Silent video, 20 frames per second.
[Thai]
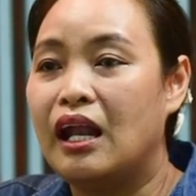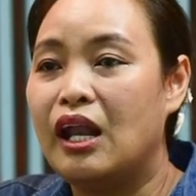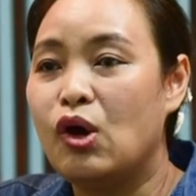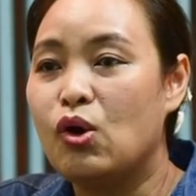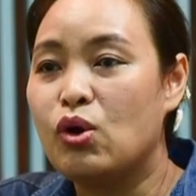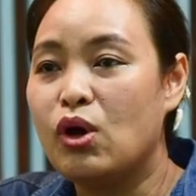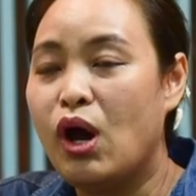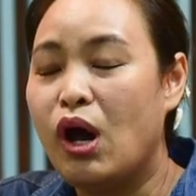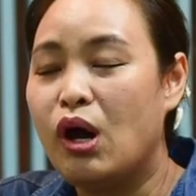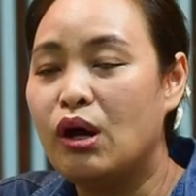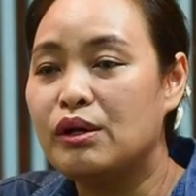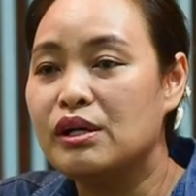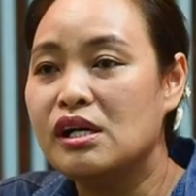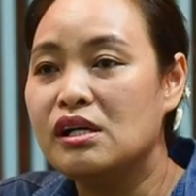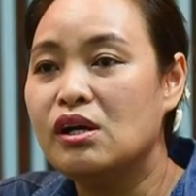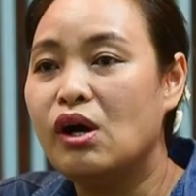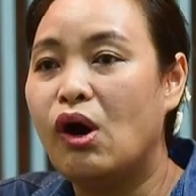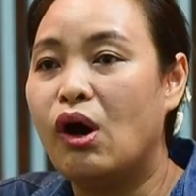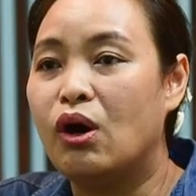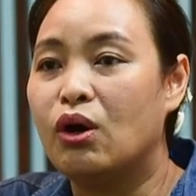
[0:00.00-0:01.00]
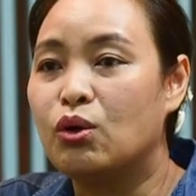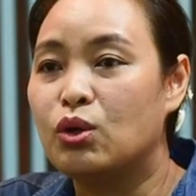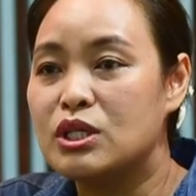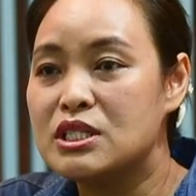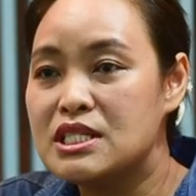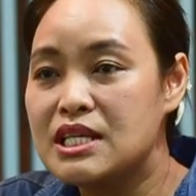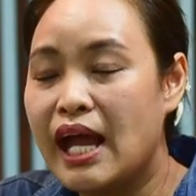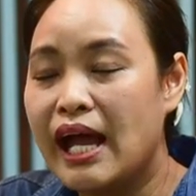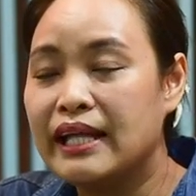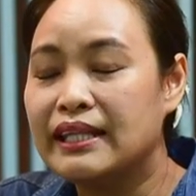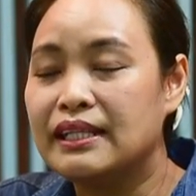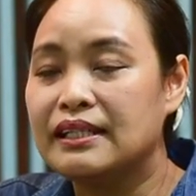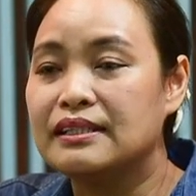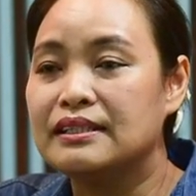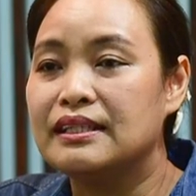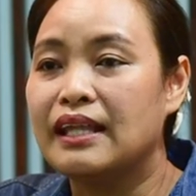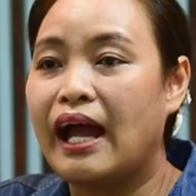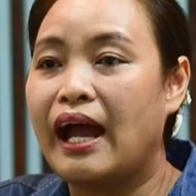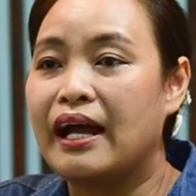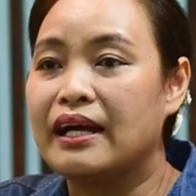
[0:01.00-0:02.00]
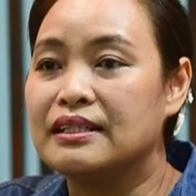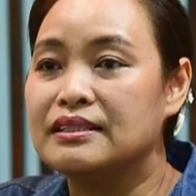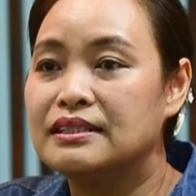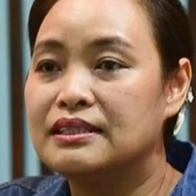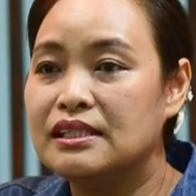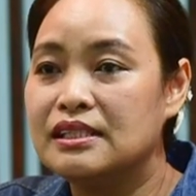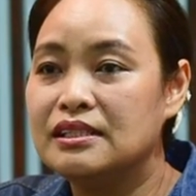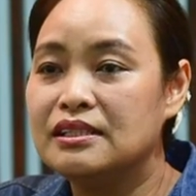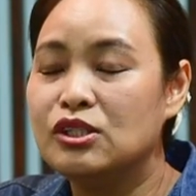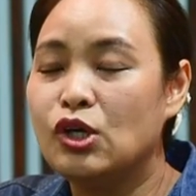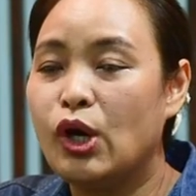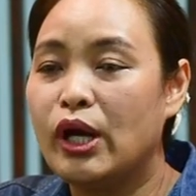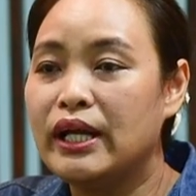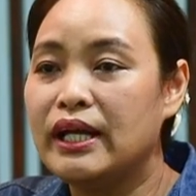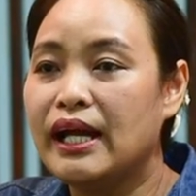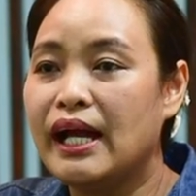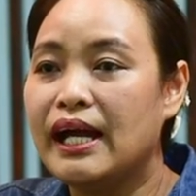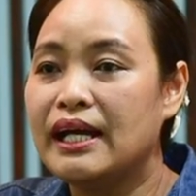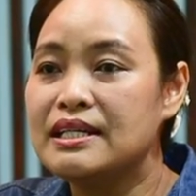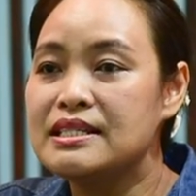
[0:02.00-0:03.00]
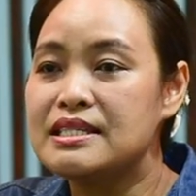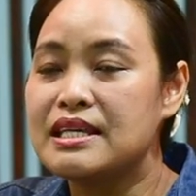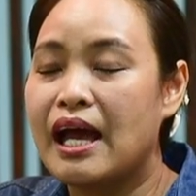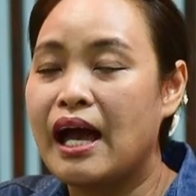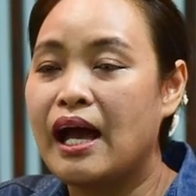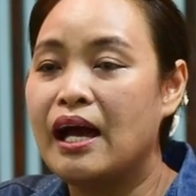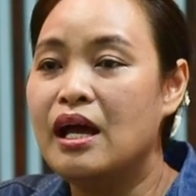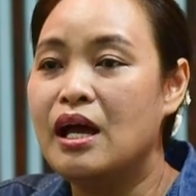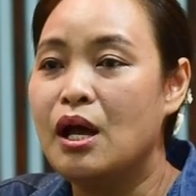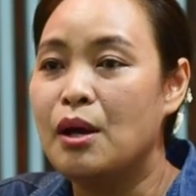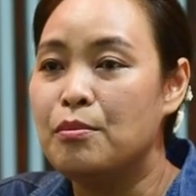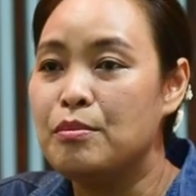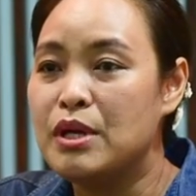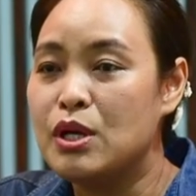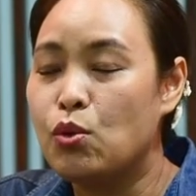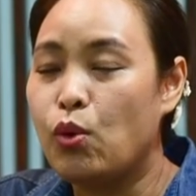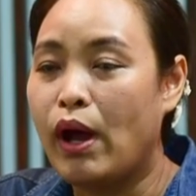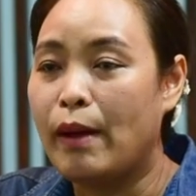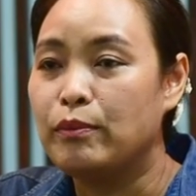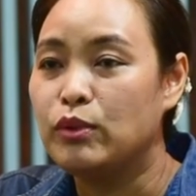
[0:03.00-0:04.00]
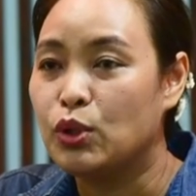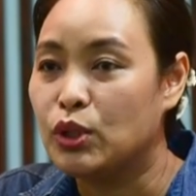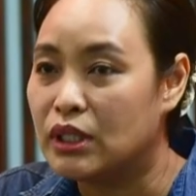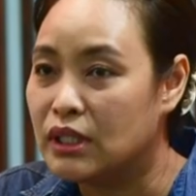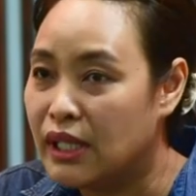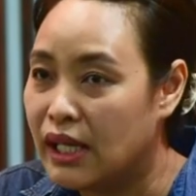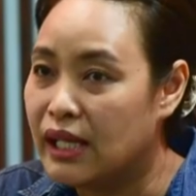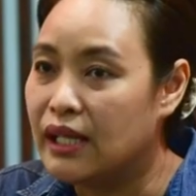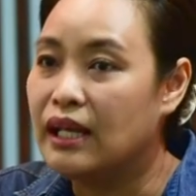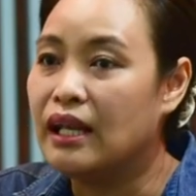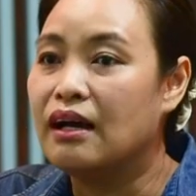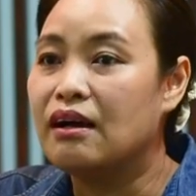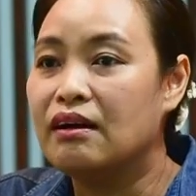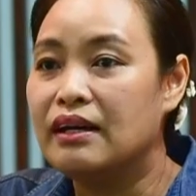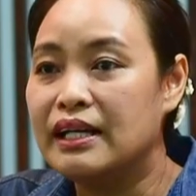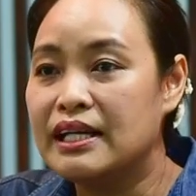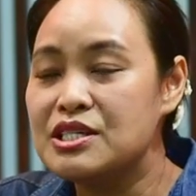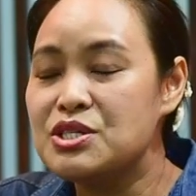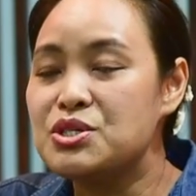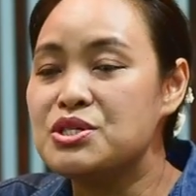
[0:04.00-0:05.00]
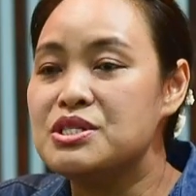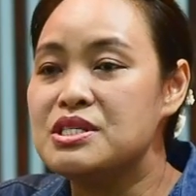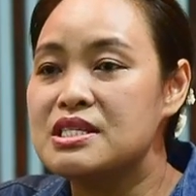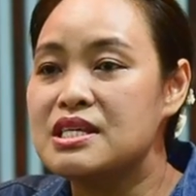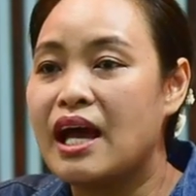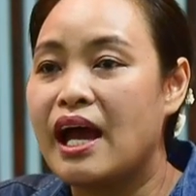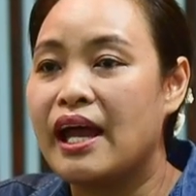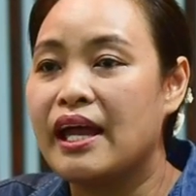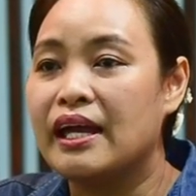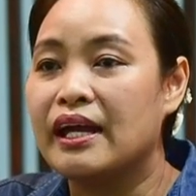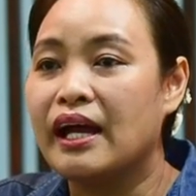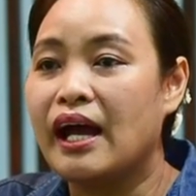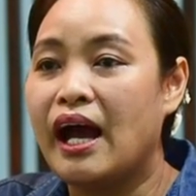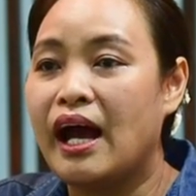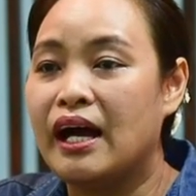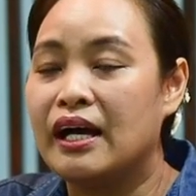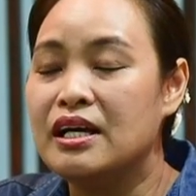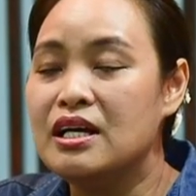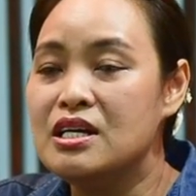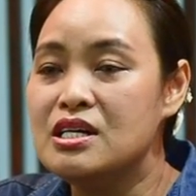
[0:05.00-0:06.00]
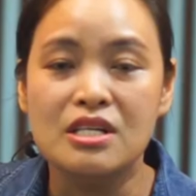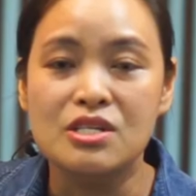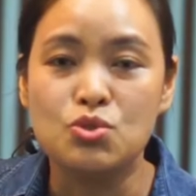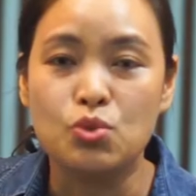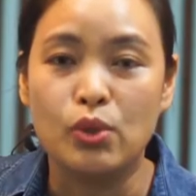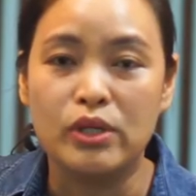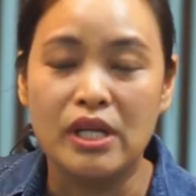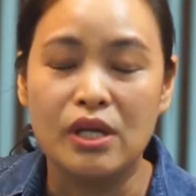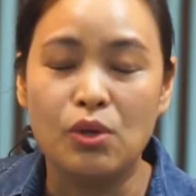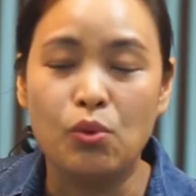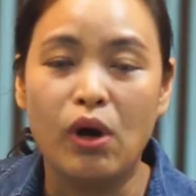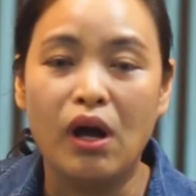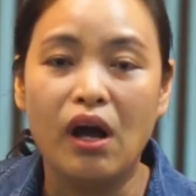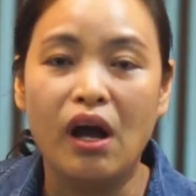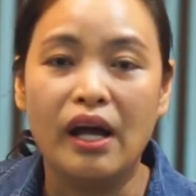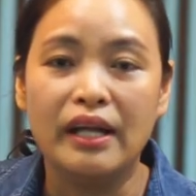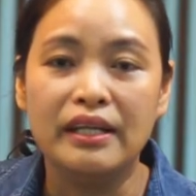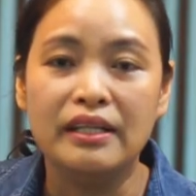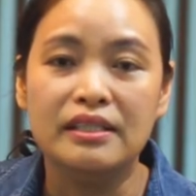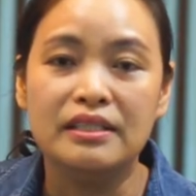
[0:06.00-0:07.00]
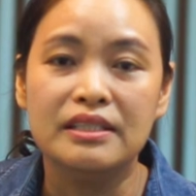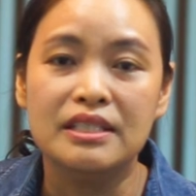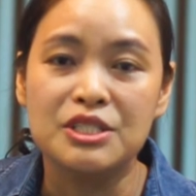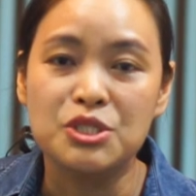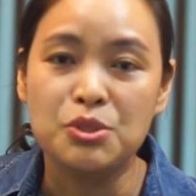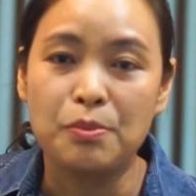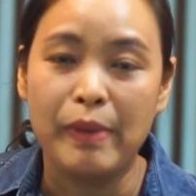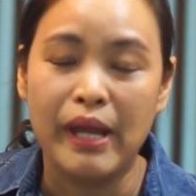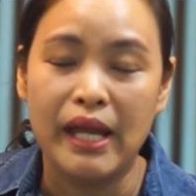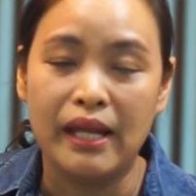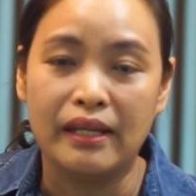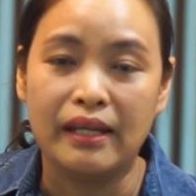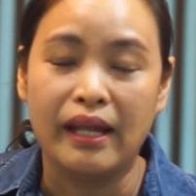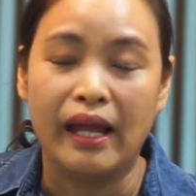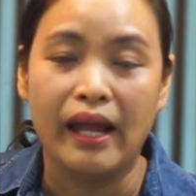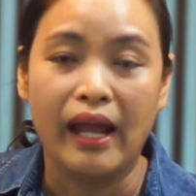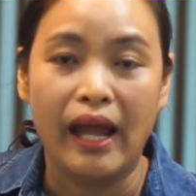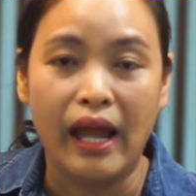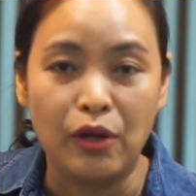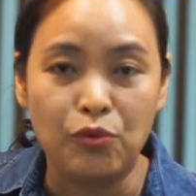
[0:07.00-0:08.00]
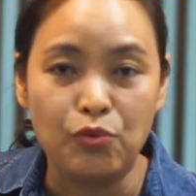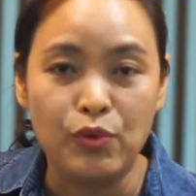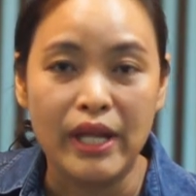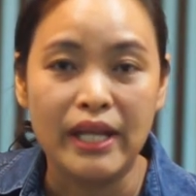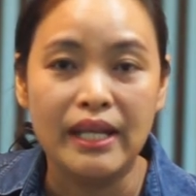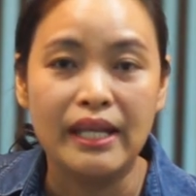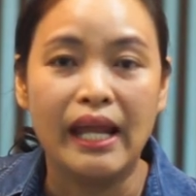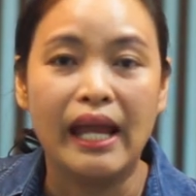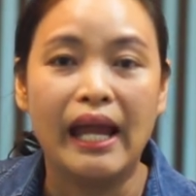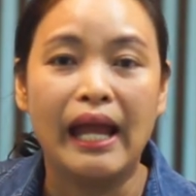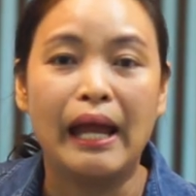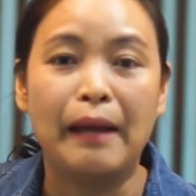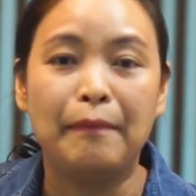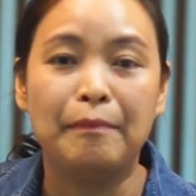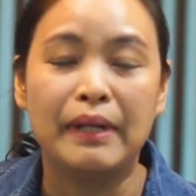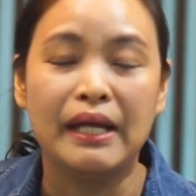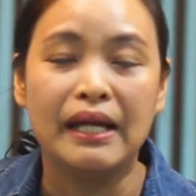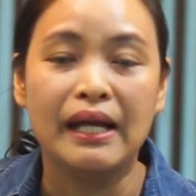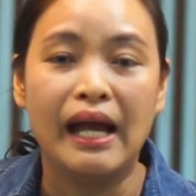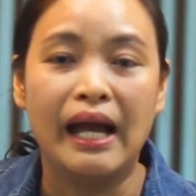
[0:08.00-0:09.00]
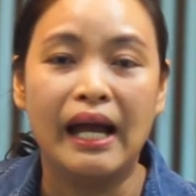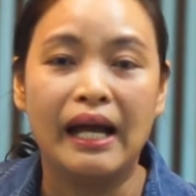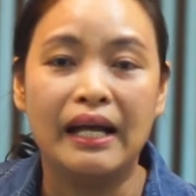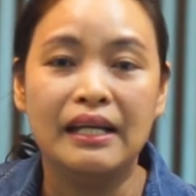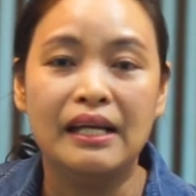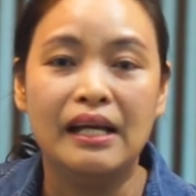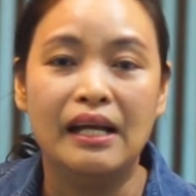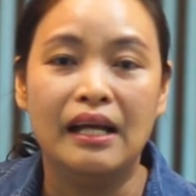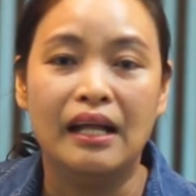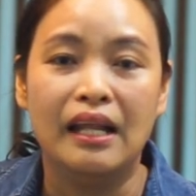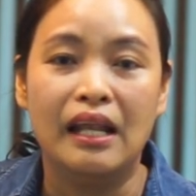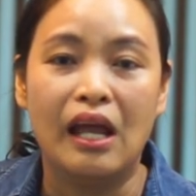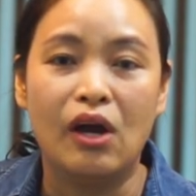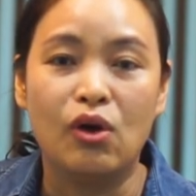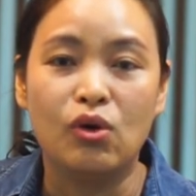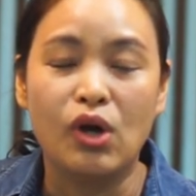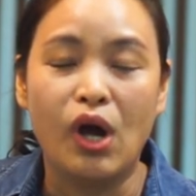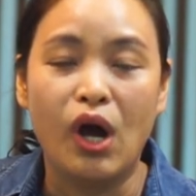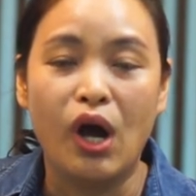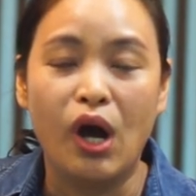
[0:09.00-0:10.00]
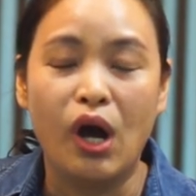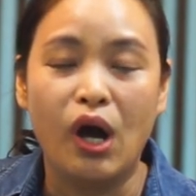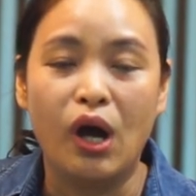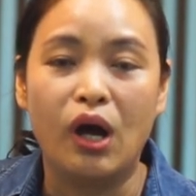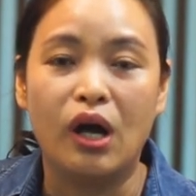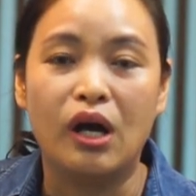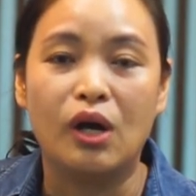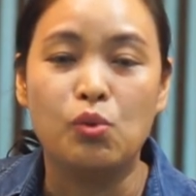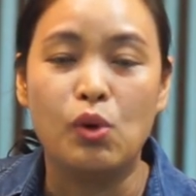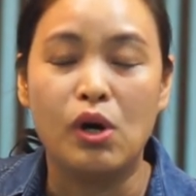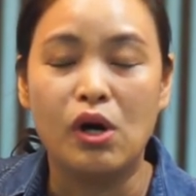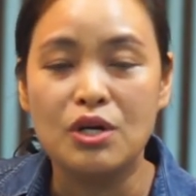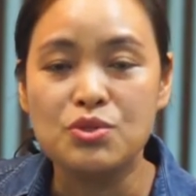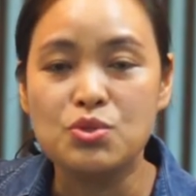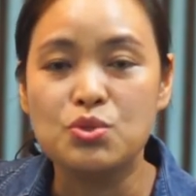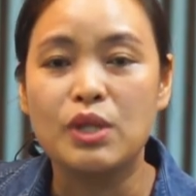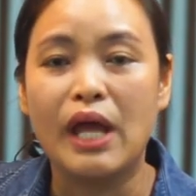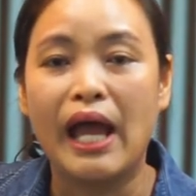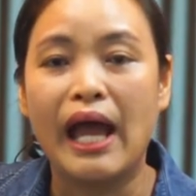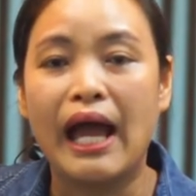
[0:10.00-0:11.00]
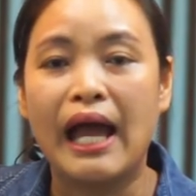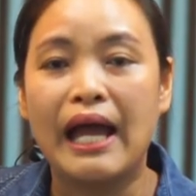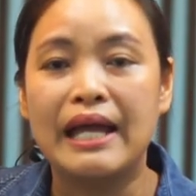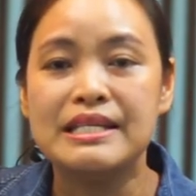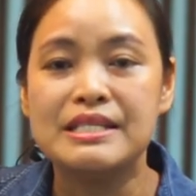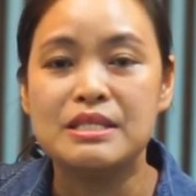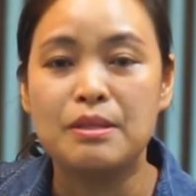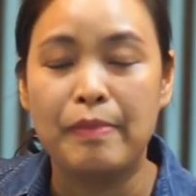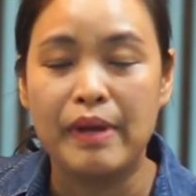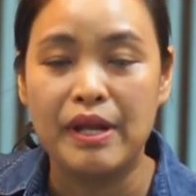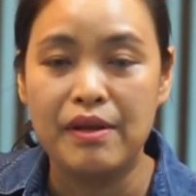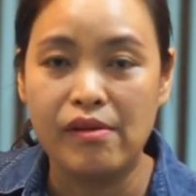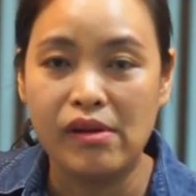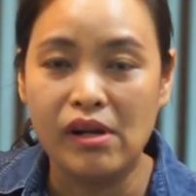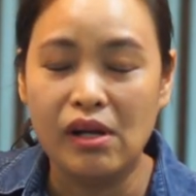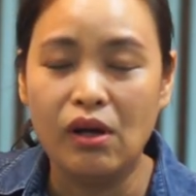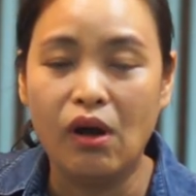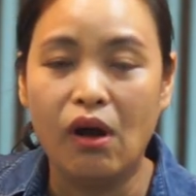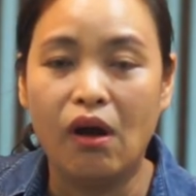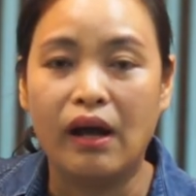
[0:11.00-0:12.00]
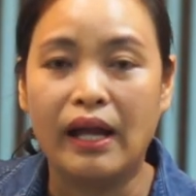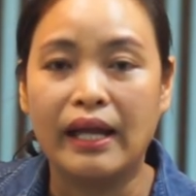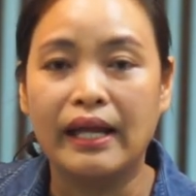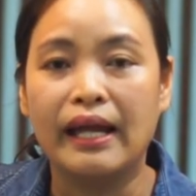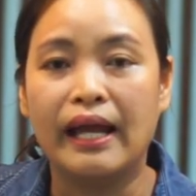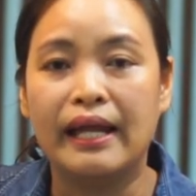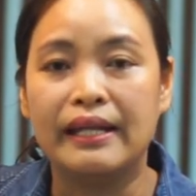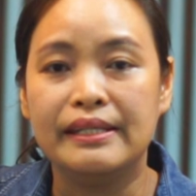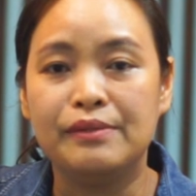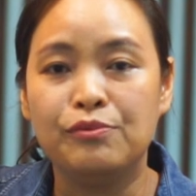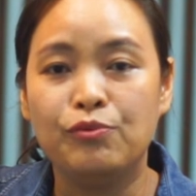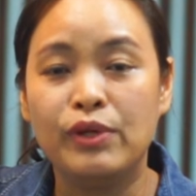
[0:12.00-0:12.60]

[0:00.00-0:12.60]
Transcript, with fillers: แล้วก็เรื่องของรสชาติต่างๆ ซึ่งค่อนข้างจะมีความโดดเด่นแล้วก็น่าสนใจค่ะส่วนอีกหัวข้อหนึ่งก็จะเป็นอาหารเวียดนามนะคะแล้วก็หัวข้อสุดท้ายจะเป็นเรื่องของอาหาร